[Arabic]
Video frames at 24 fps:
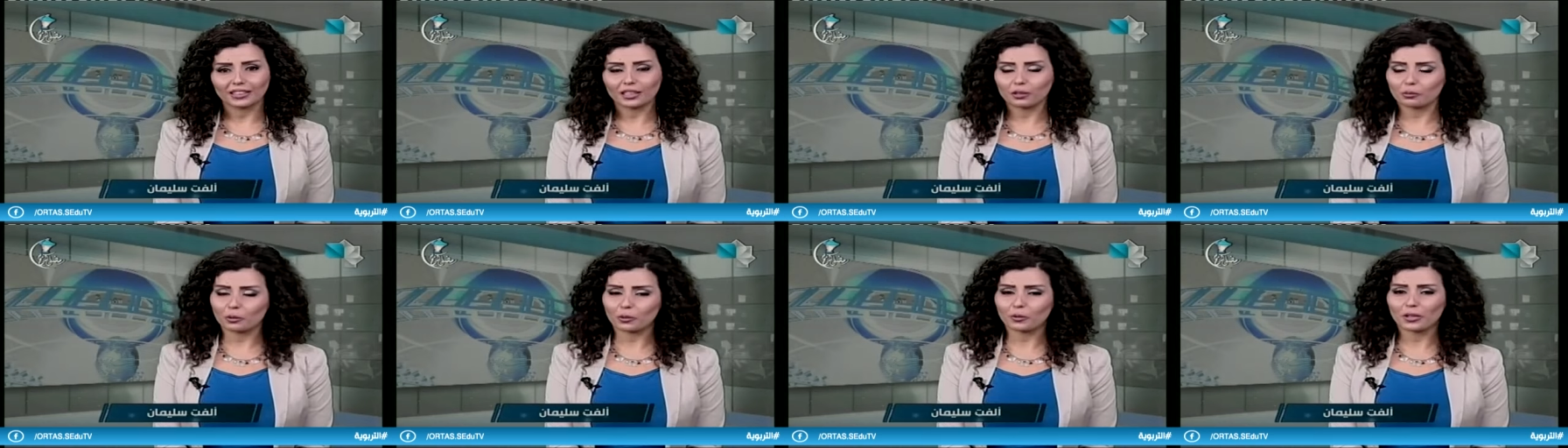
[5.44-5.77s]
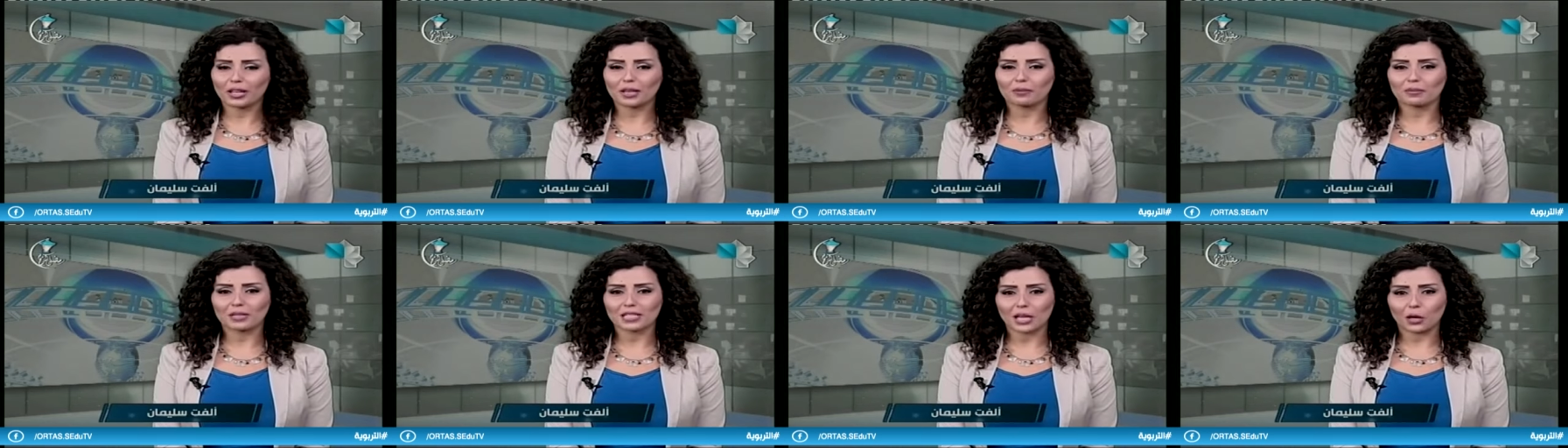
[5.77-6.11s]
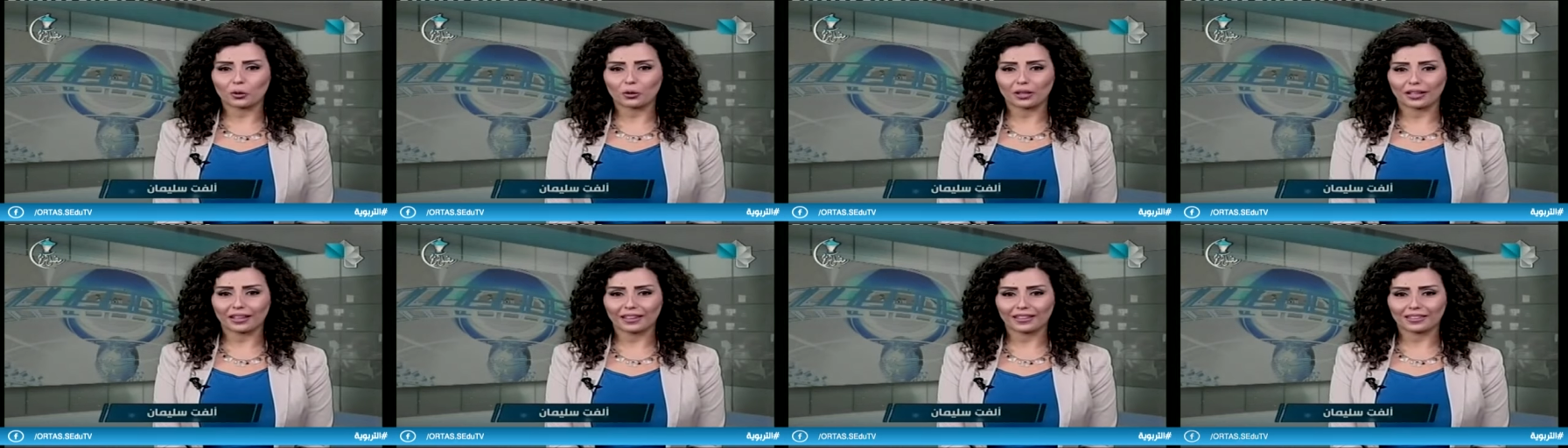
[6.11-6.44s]
التربوية
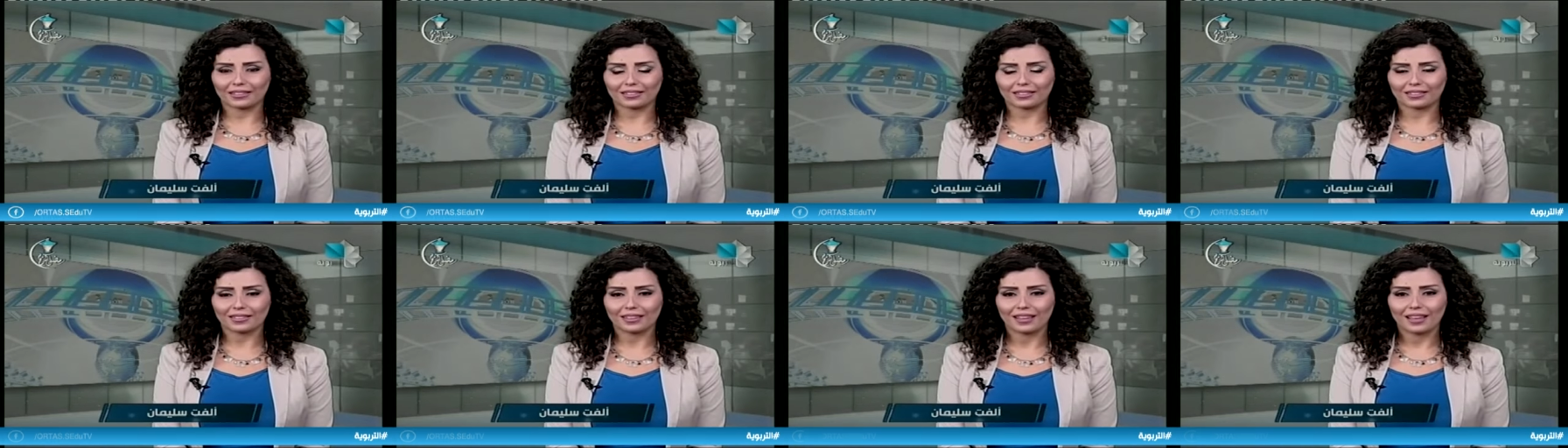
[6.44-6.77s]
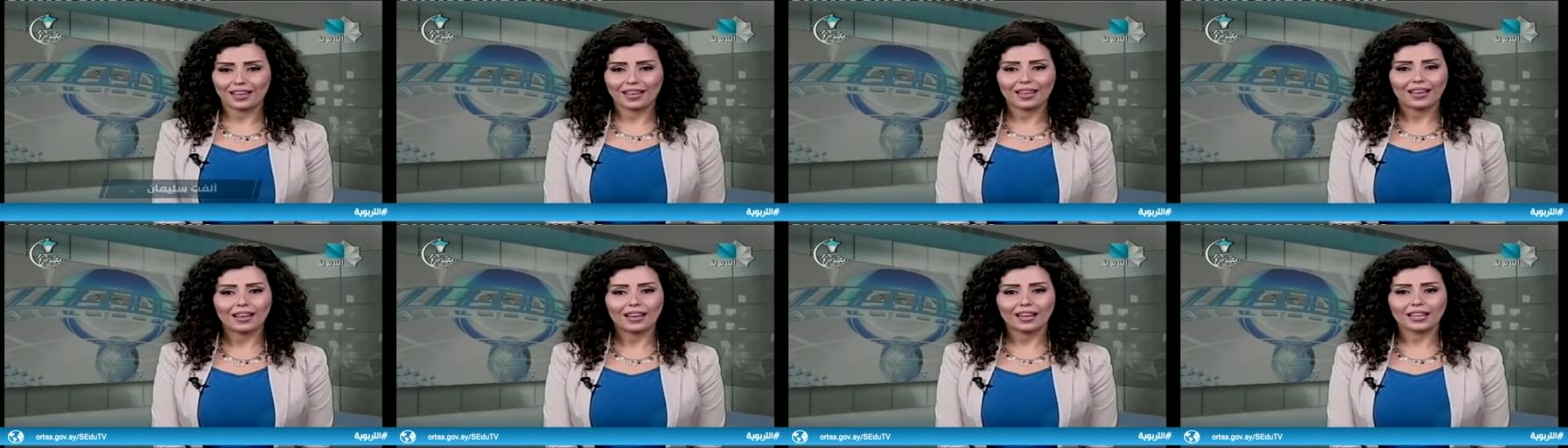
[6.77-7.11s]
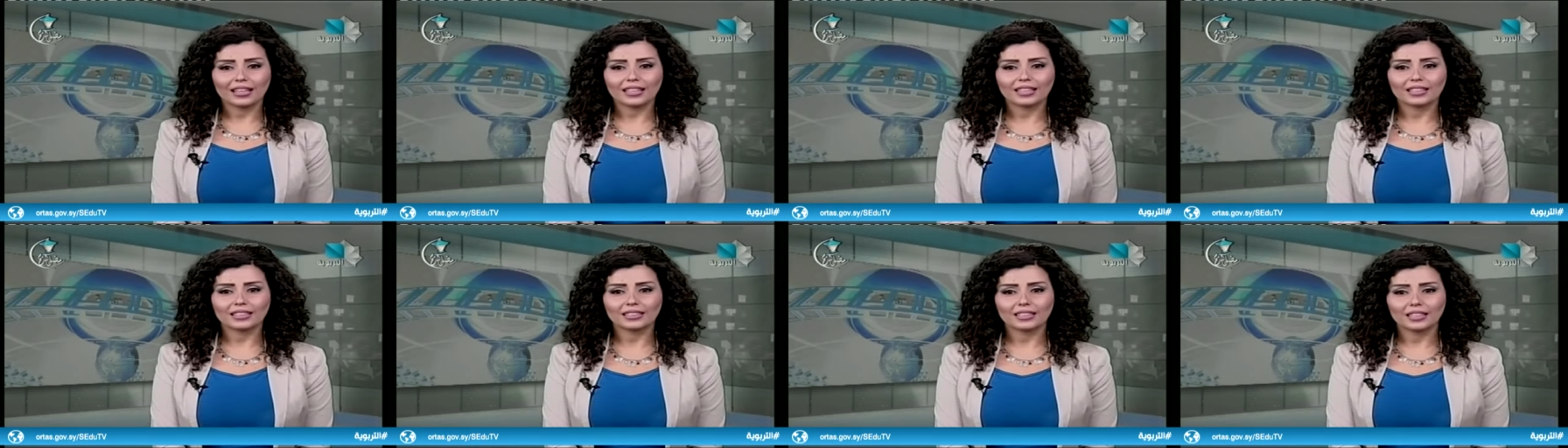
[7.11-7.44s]
مساء الخير
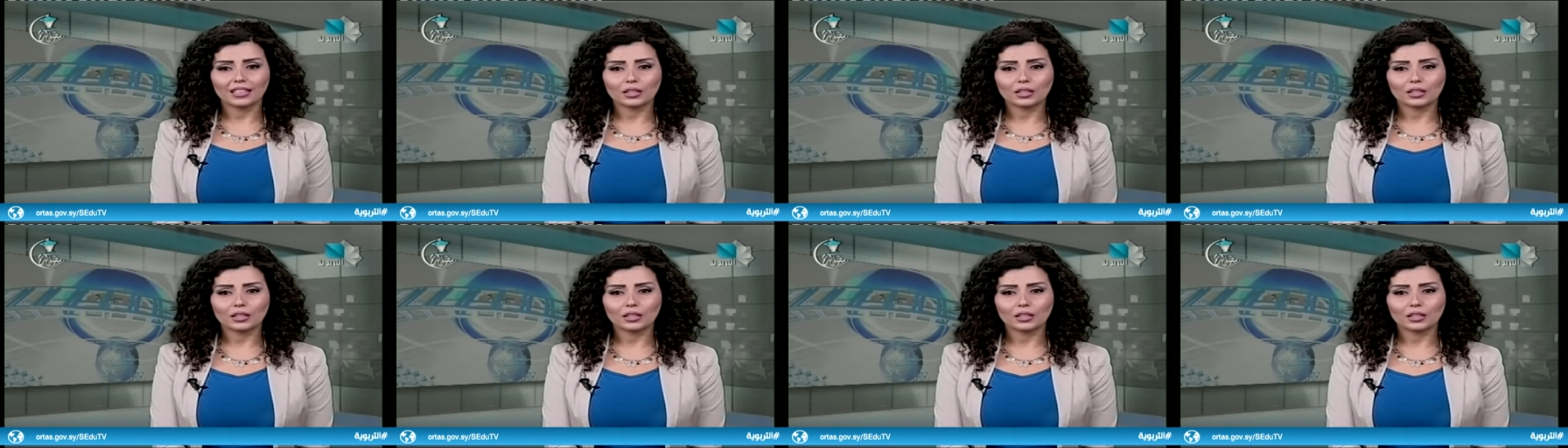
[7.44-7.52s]
أكد